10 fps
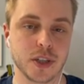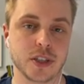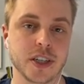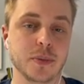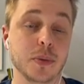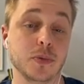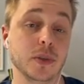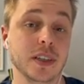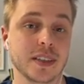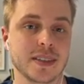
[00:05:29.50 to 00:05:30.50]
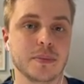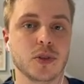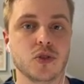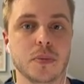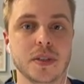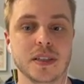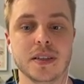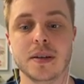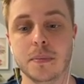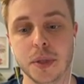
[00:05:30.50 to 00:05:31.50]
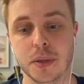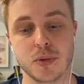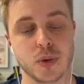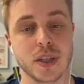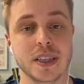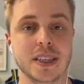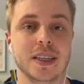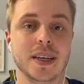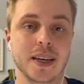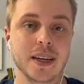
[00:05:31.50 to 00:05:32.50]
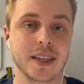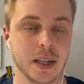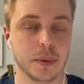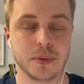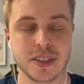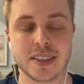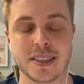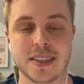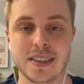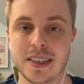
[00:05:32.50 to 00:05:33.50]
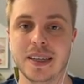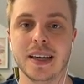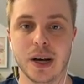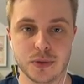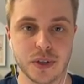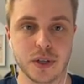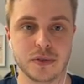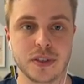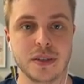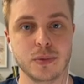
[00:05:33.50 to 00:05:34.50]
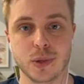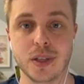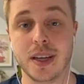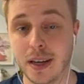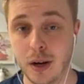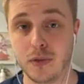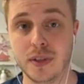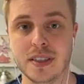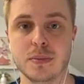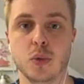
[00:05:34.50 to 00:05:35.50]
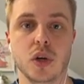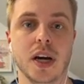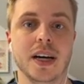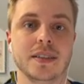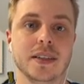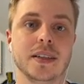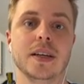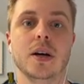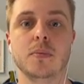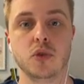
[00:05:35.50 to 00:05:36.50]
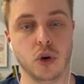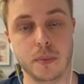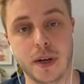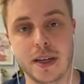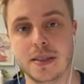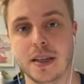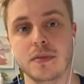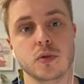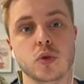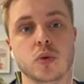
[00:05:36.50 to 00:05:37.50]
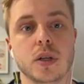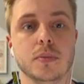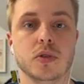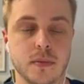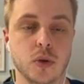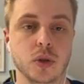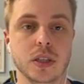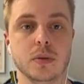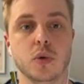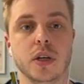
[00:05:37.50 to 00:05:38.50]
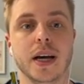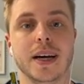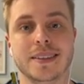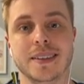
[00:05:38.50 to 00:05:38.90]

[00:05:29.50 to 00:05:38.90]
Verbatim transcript: schreiben, ob du den gesamten Drop hier mitnimmst oder nicht. Ich glaube aber nicht, dass es tatsächlich ausverkauft sein wird, auch wenn es ein moderater Drop-Preis sein wird oder, oder eine moderate